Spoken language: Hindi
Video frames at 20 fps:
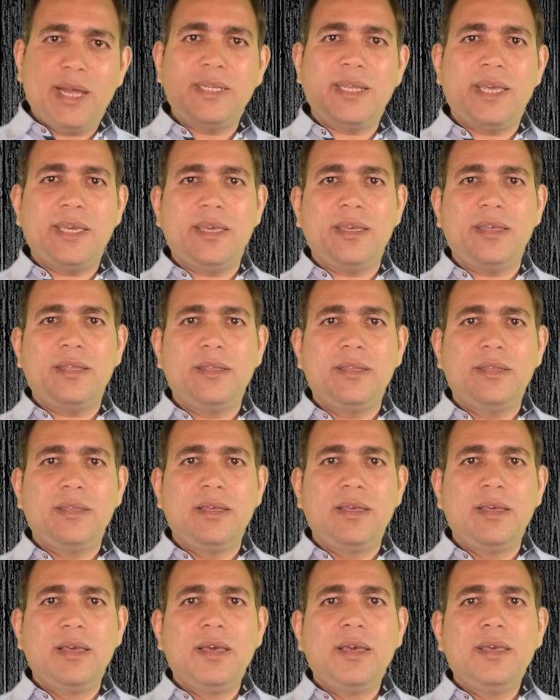लेकर जाएंगे
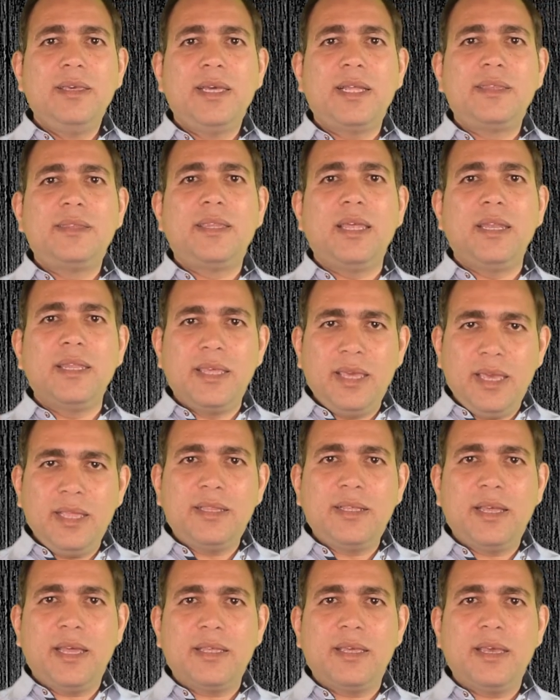या
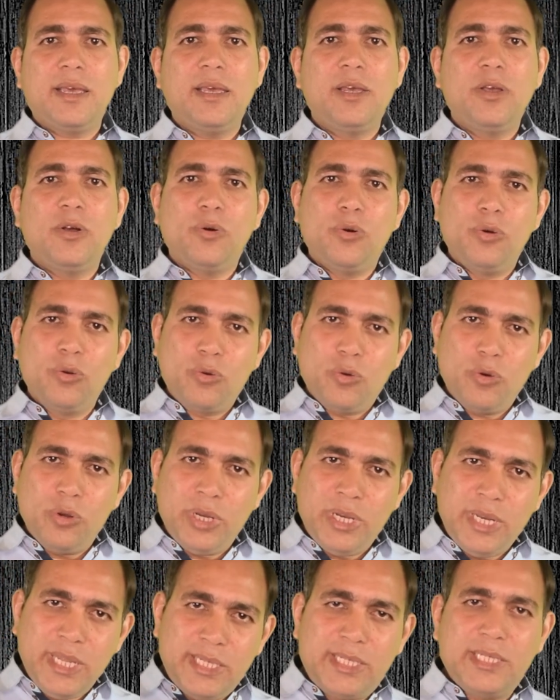तनकीद करके उनको
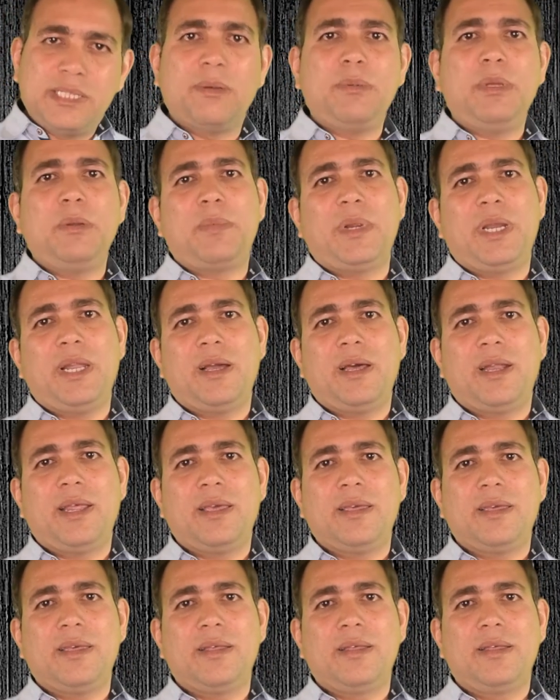नीचे जमीन पर लेकर
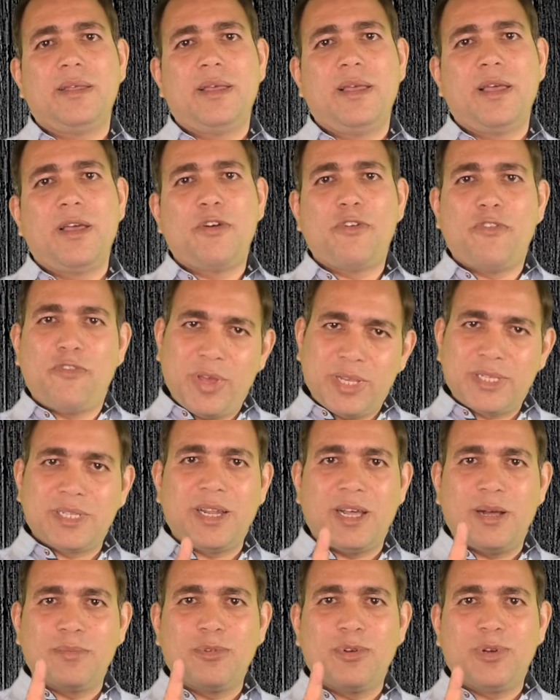आएंगे
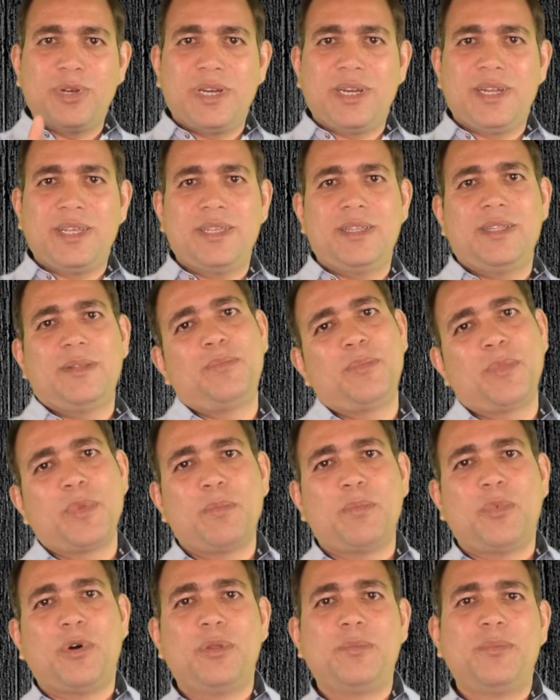फैसला आपको करना है
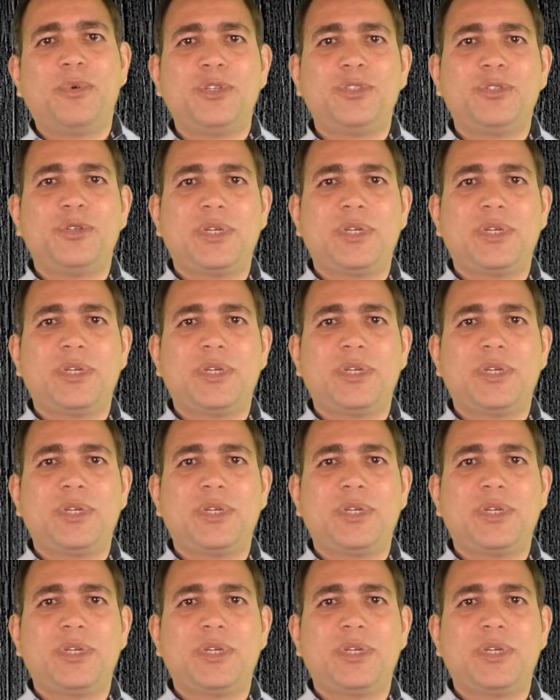बहुत बहुत